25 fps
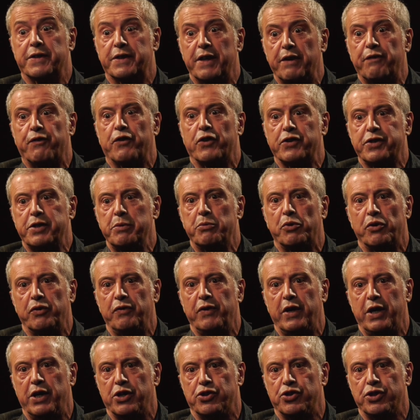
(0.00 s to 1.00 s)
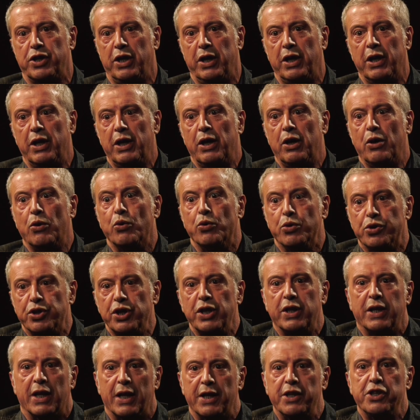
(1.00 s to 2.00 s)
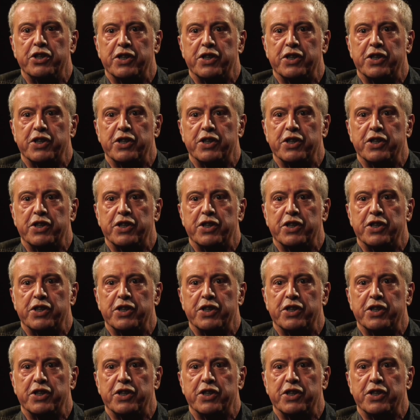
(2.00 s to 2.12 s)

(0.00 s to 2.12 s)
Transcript: Se fossimo invece usciti alle